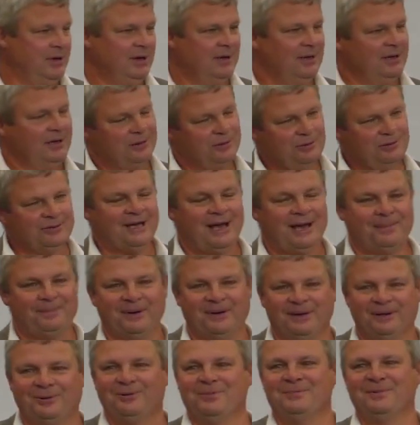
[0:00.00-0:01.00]
Ну да,
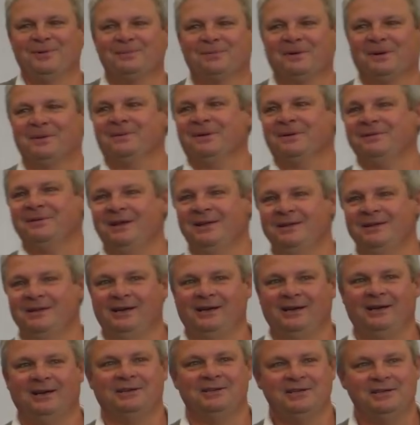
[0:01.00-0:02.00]
придумал проповедник,
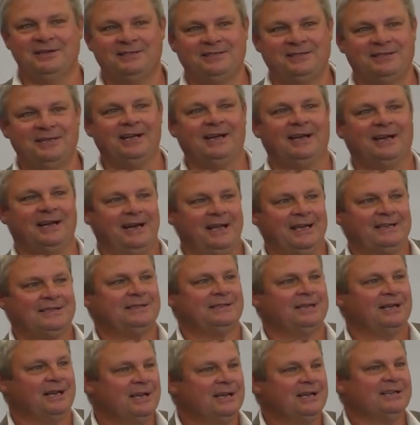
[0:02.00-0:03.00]
нести крест
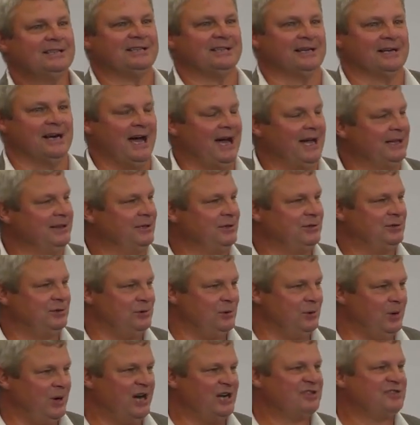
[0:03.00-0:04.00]
с
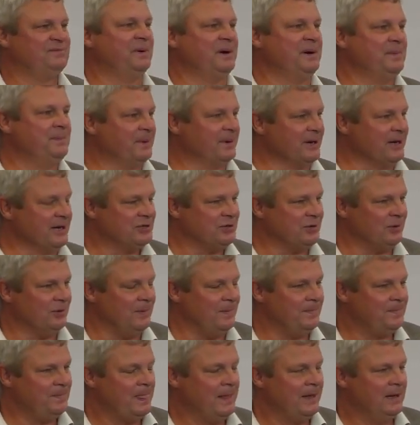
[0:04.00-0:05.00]
радостью, аж припрыжку.
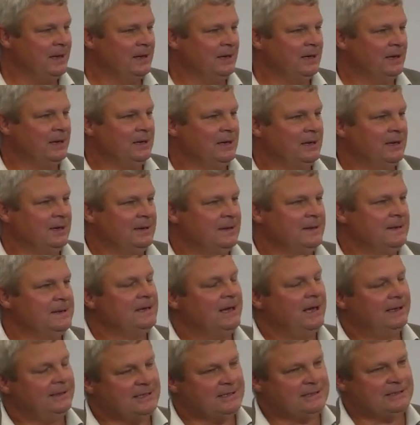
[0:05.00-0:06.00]

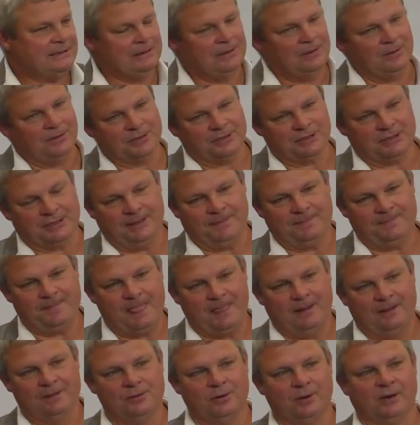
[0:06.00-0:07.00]
Это сложно,
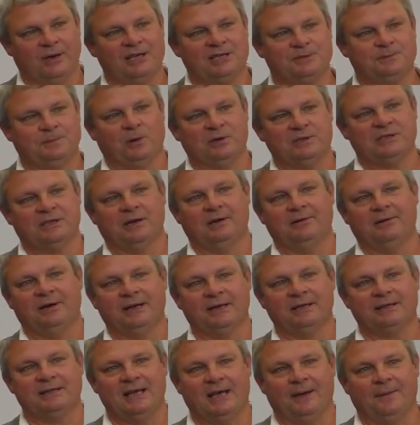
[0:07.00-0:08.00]
но Господь
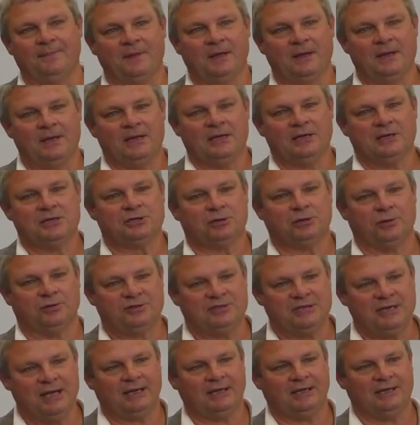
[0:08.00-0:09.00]
говорит нам, что
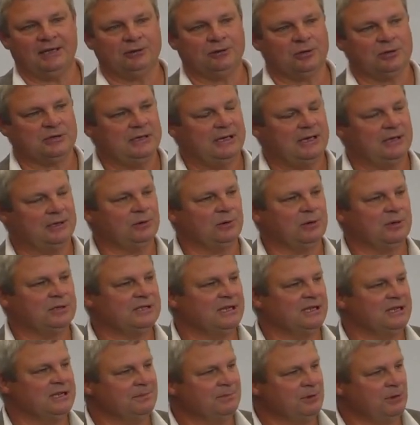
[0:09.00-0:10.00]
всякий, кто следует
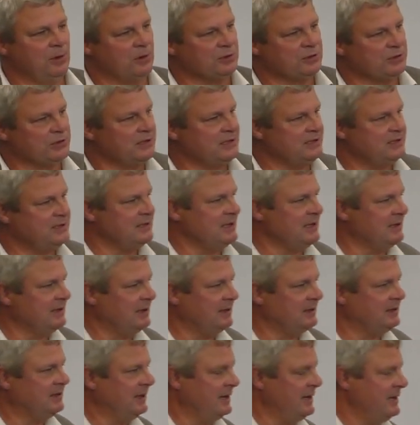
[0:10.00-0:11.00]
за ним, должен нести
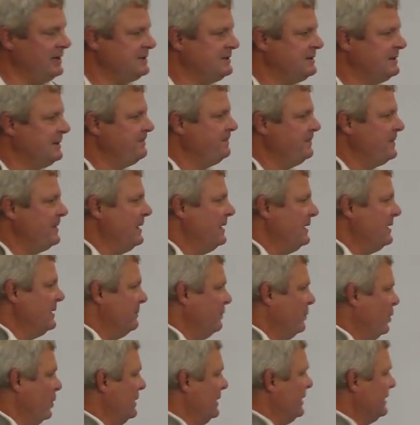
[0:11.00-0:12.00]
этот крест –
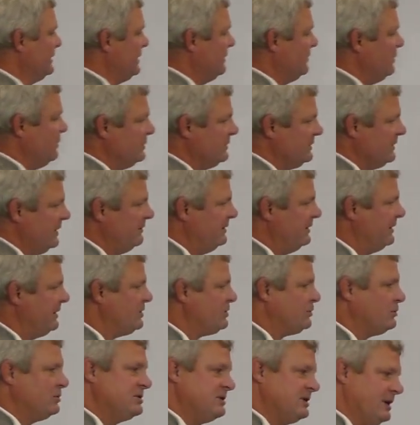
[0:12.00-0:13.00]
более того, он говорит,
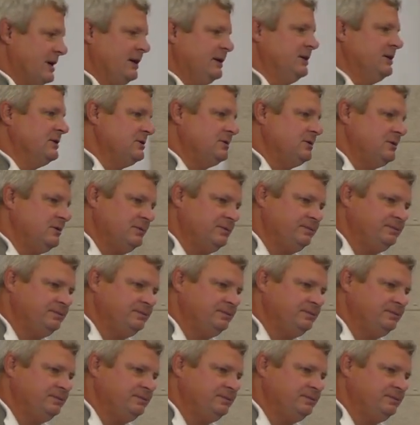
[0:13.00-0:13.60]
что с радостью.